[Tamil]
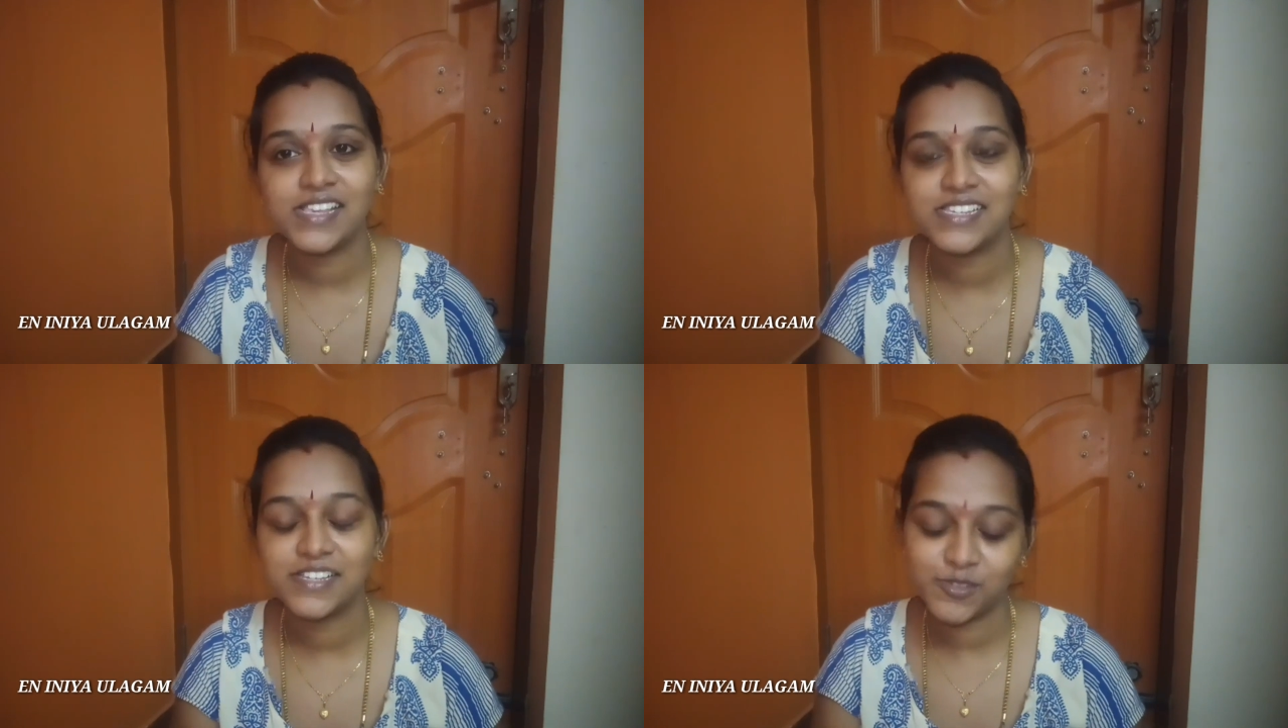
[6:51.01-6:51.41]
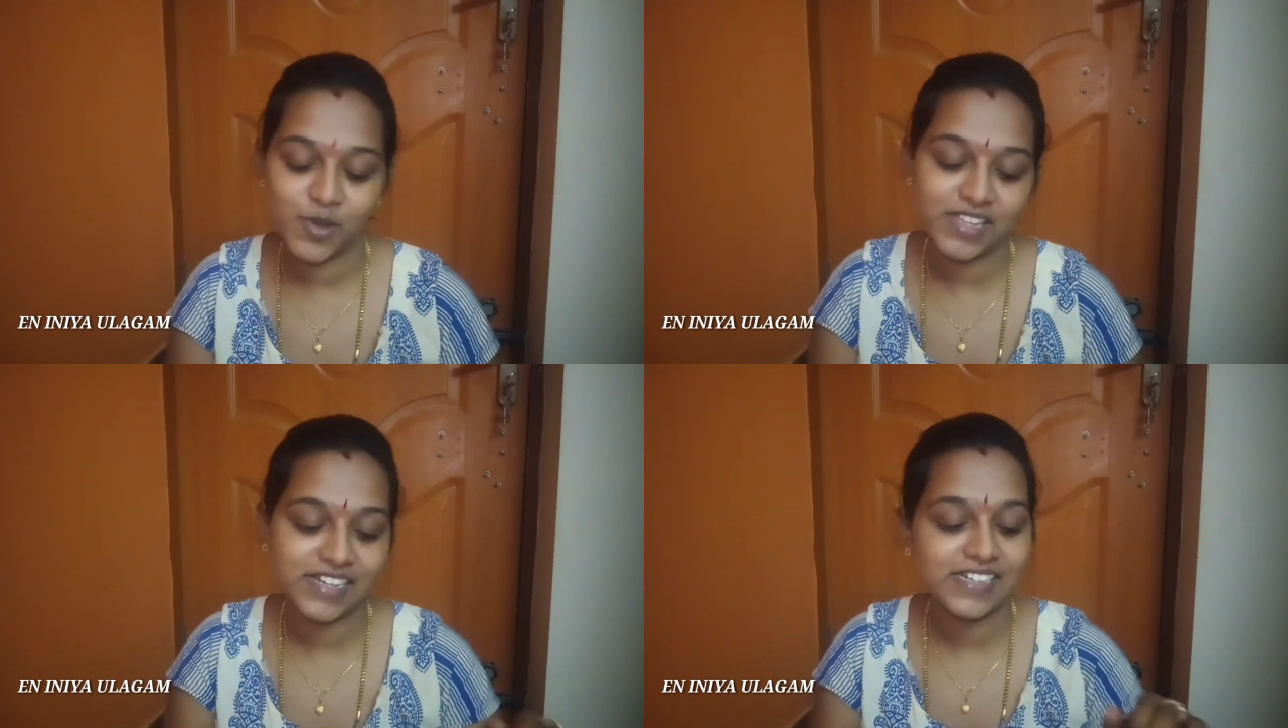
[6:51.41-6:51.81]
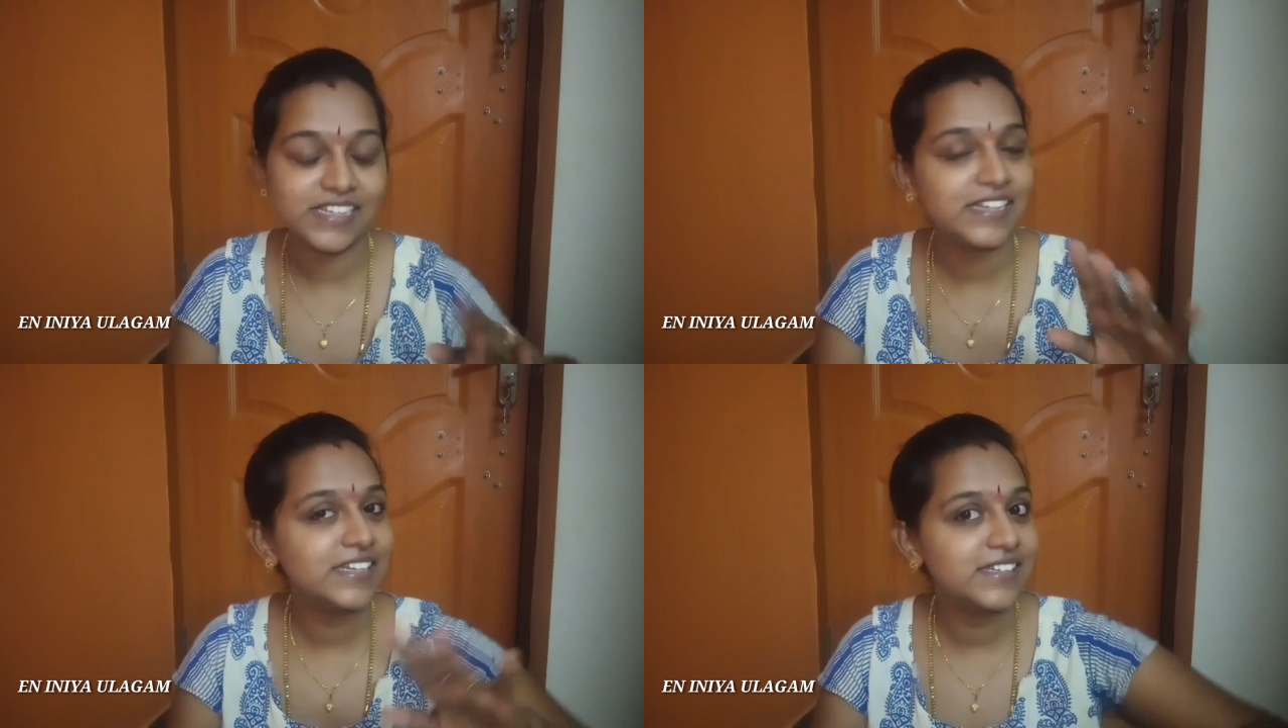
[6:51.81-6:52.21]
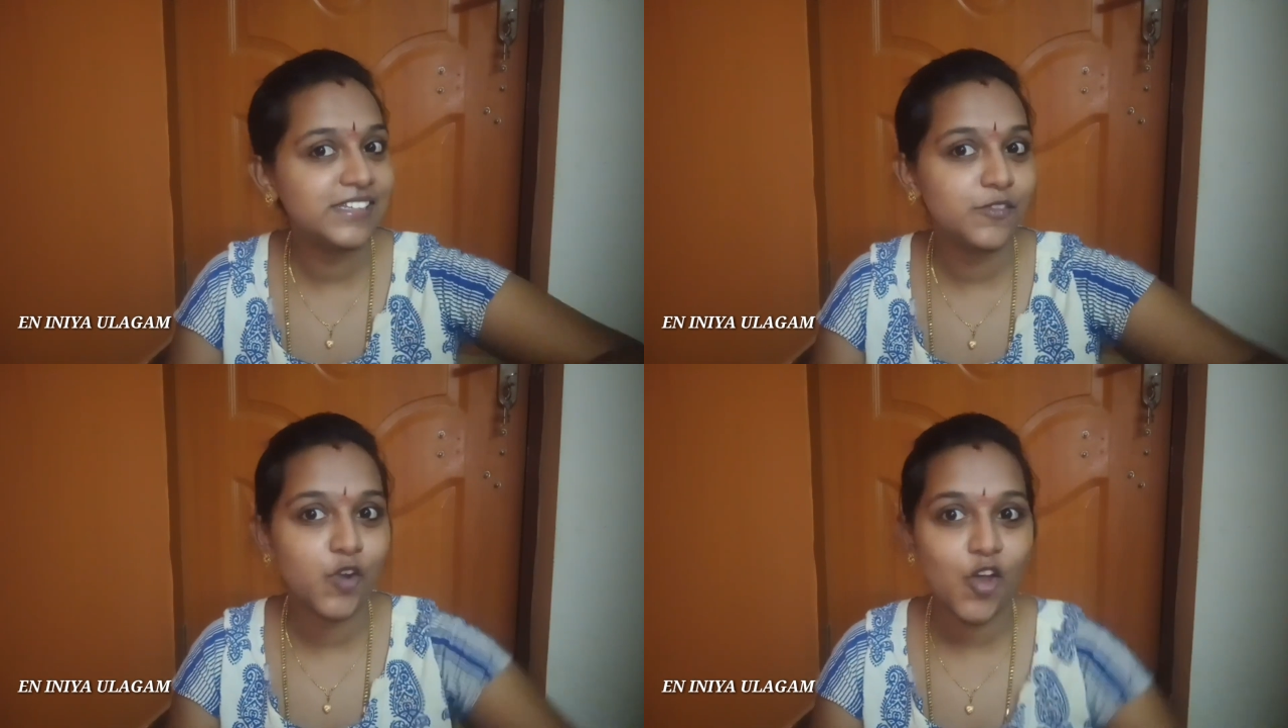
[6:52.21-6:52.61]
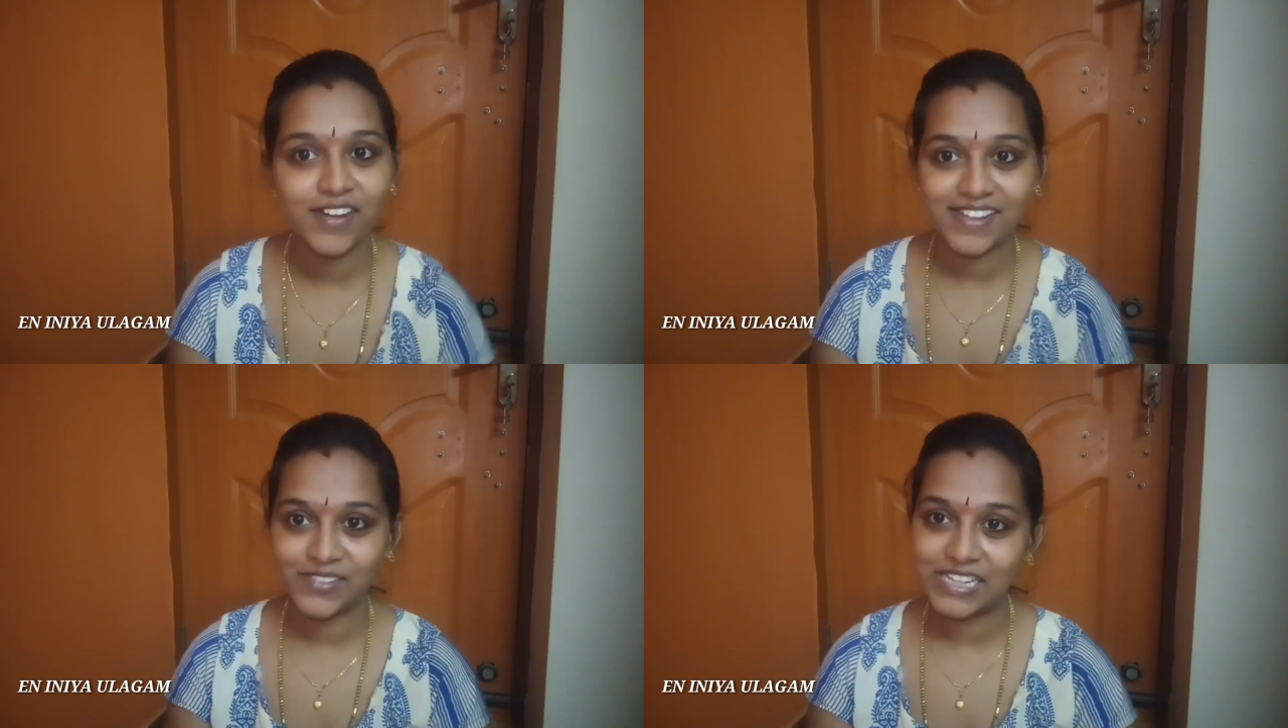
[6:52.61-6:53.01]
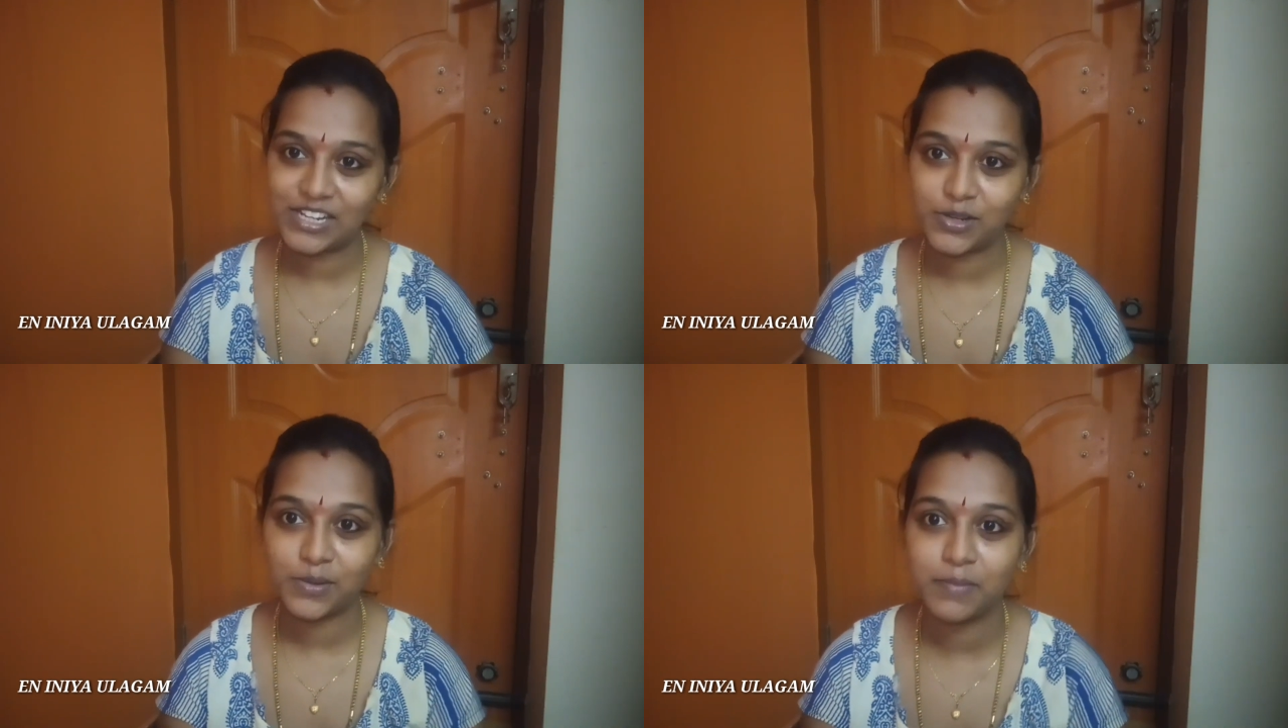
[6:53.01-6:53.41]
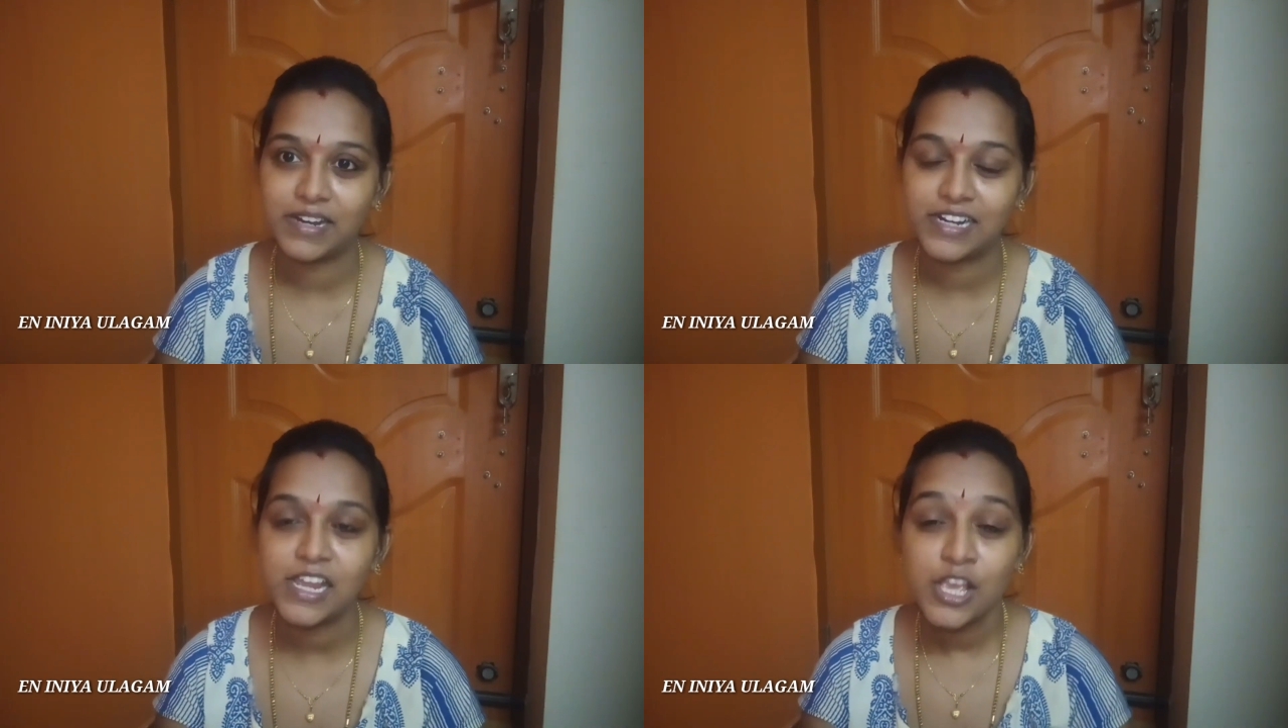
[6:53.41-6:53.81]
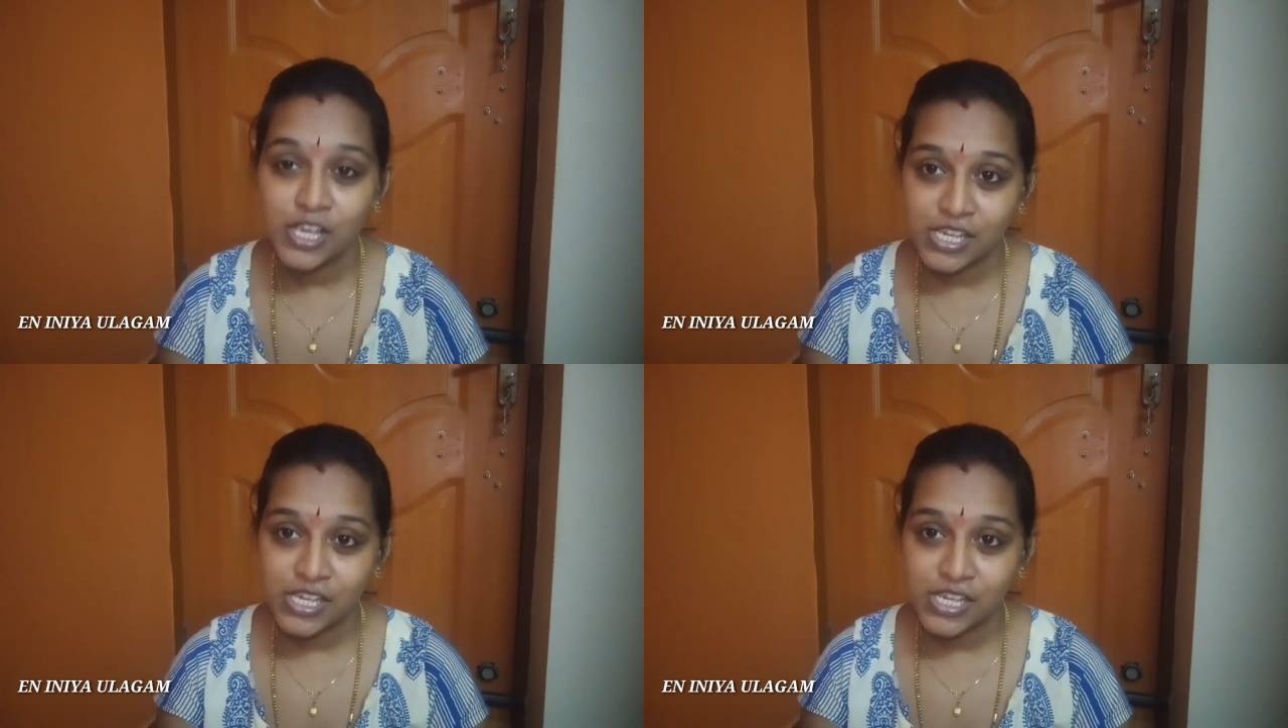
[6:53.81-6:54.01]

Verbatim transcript: ஆசை ஸோ அதனால தான் இந்த பிளாகில் இதை வந்து இன்க்ளூட் பண்ணுறேன்